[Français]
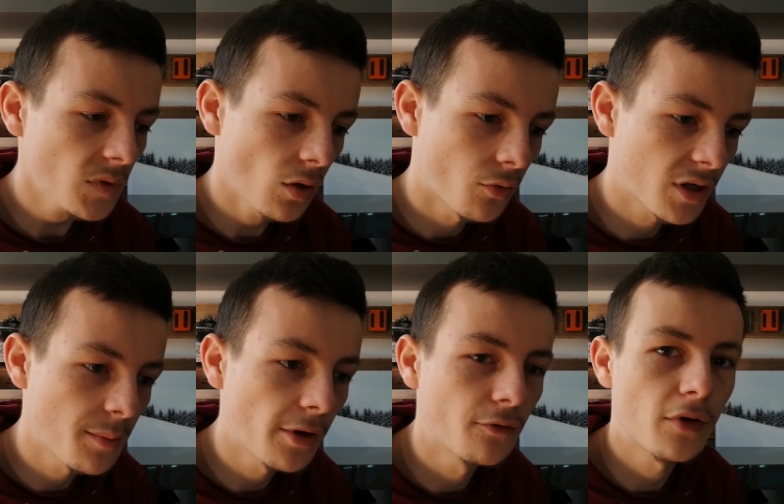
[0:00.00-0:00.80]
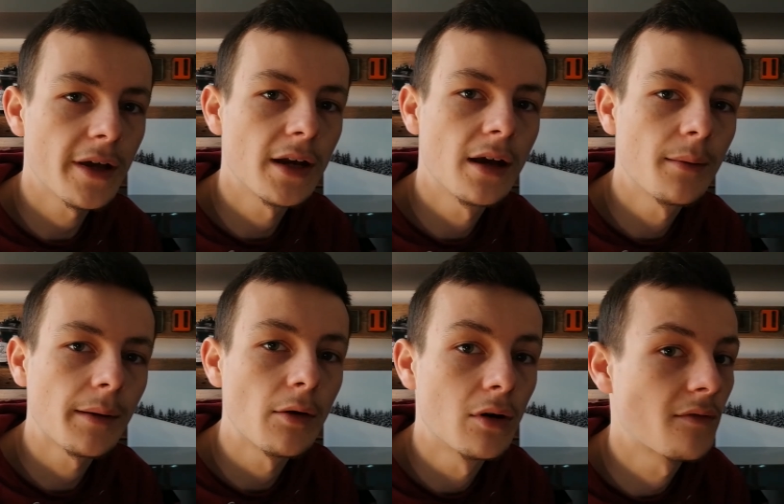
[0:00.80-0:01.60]
entre les mains une fois qu'elle est
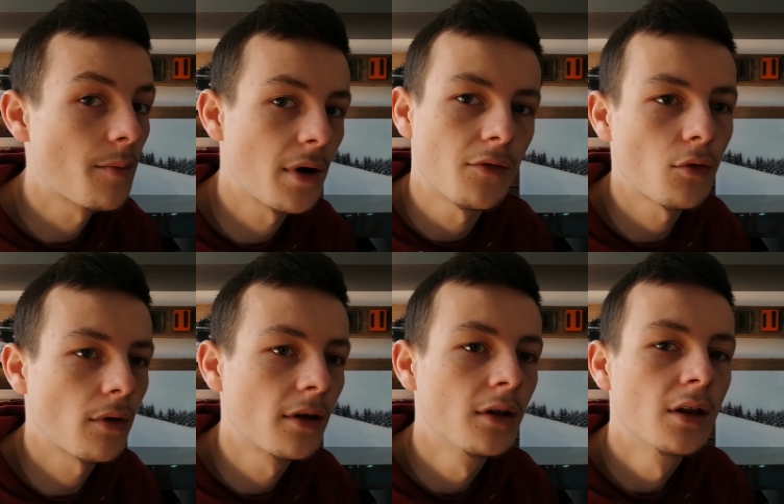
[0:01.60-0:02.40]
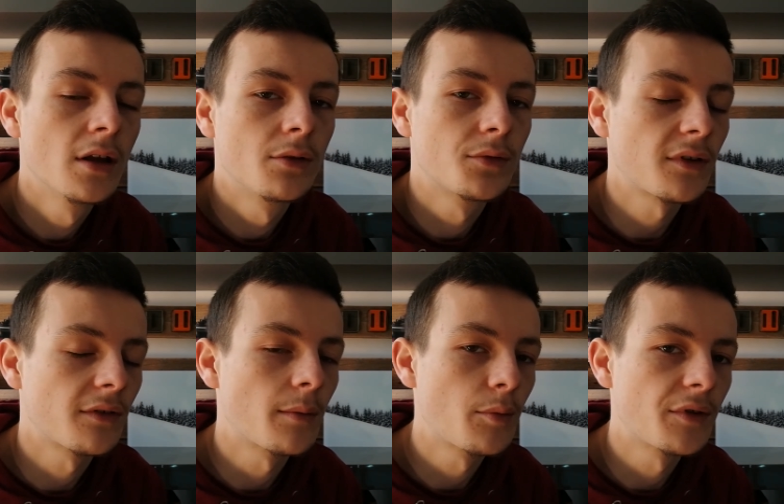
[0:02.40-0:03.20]
imprimée, on la voit pas avant. Donc ça c'est
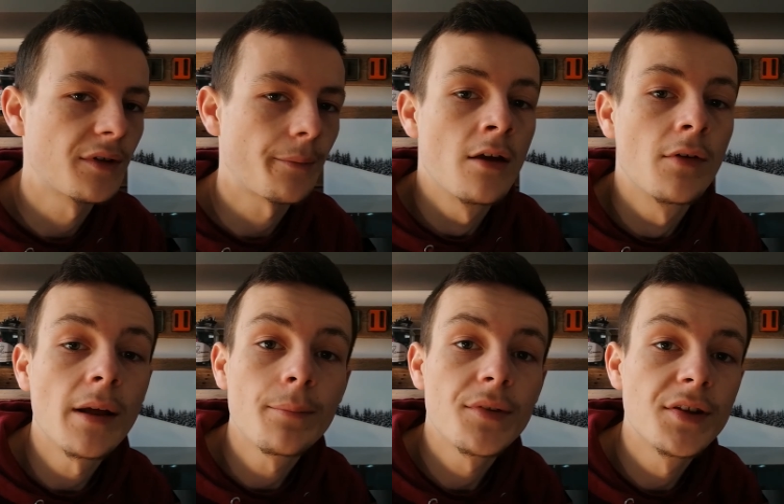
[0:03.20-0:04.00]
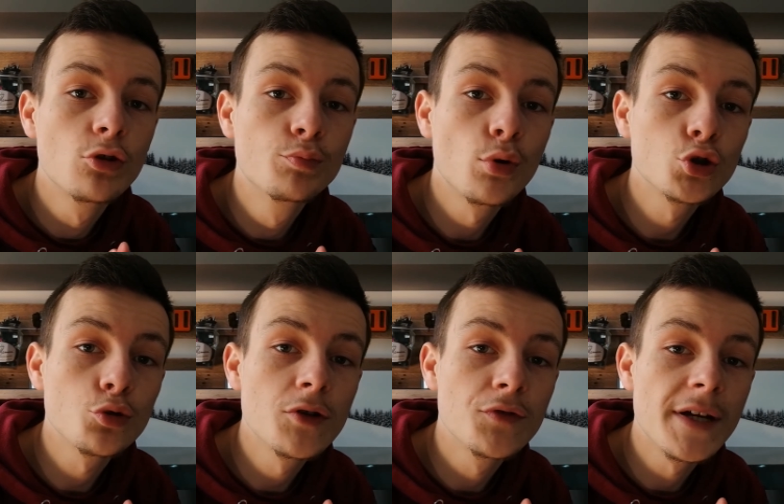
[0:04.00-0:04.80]
vraiment plaisir. Voilà, c'était tout pour
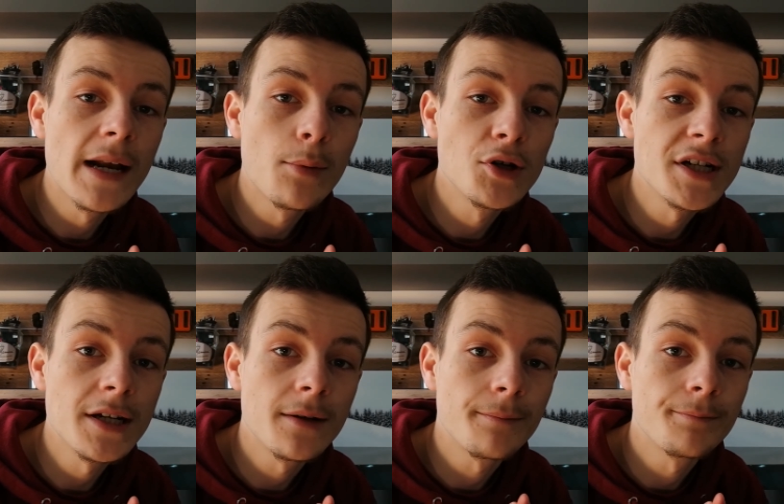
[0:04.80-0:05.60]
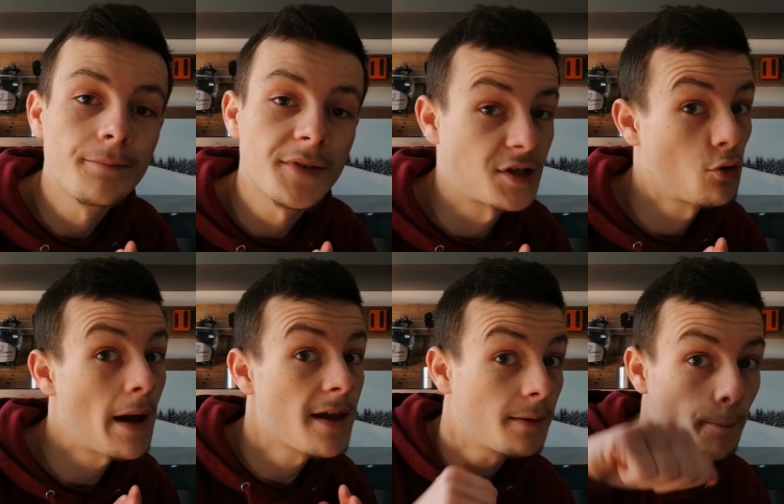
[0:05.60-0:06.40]
aujourd'hui, je vous dis à la prochaine. Ciao, bye